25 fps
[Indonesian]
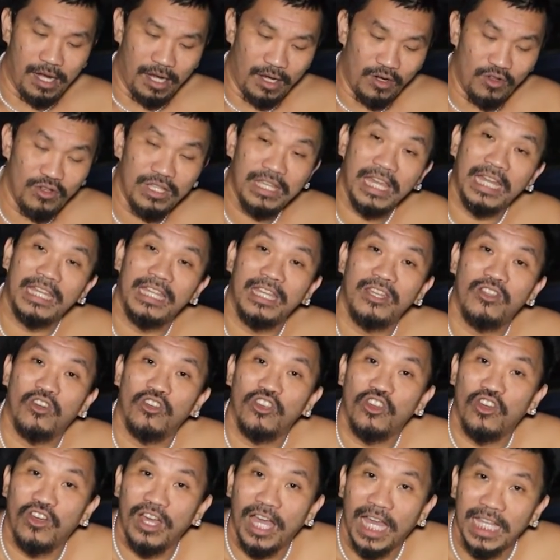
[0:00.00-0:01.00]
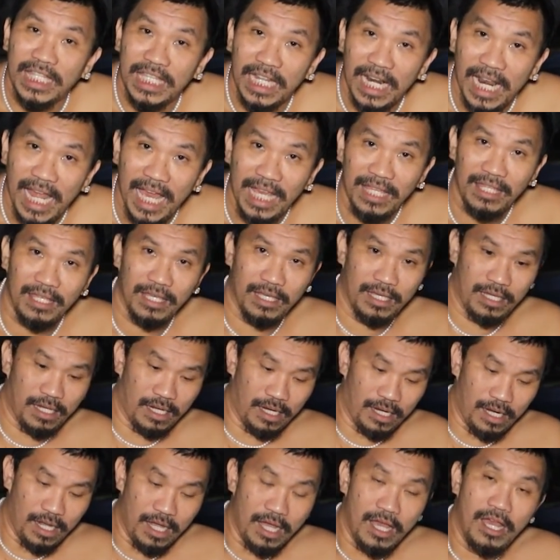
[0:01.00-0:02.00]
lu jadi doyong gak jelas
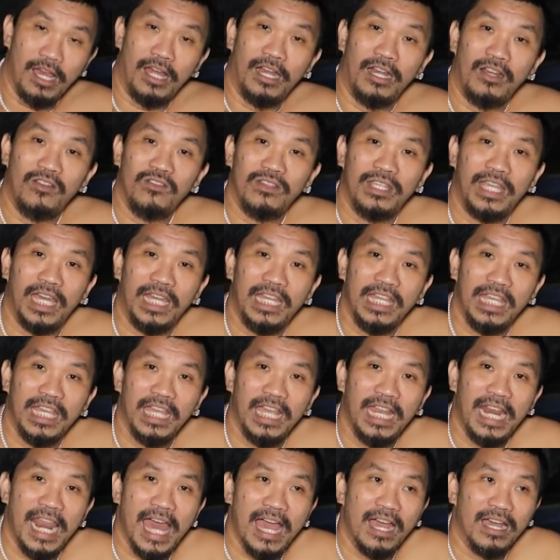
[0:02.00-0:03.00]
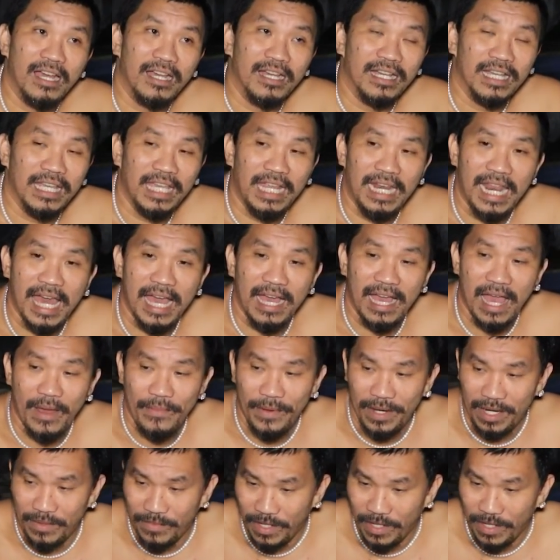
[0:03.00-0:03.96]
lu jadi hilang hilang apa